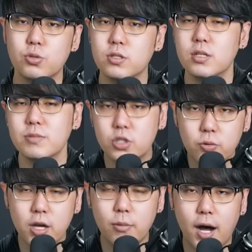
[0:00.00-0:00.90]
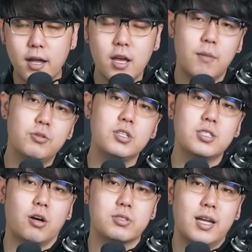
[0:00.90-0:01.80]
说了那么重要吗？不吃
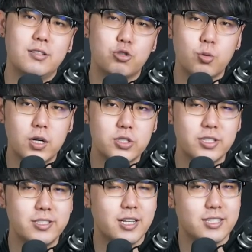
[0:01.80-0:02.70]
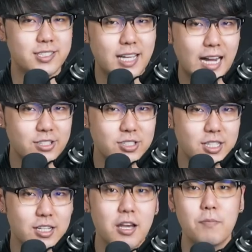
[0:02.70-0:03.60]
早餐除了是一件很嘻哈的事
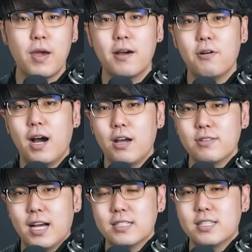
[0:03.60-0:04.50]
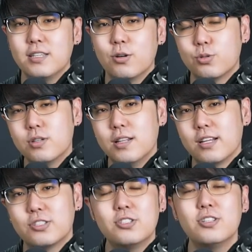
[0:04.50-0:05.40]
情，背后还有哪些有趣的
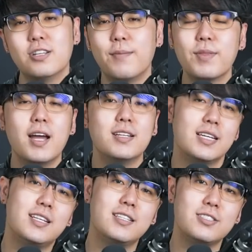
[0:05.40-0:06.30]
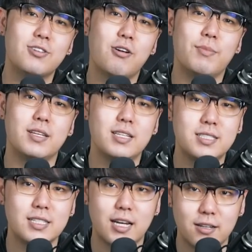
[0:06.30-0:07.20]
冷知识呢？今天就让我们一
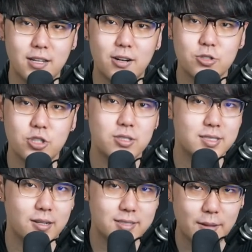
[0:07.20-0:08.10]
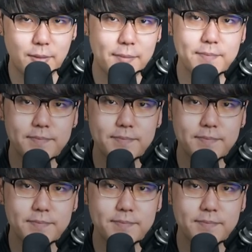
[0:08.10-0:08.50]
起来聊聊吃早餐吧。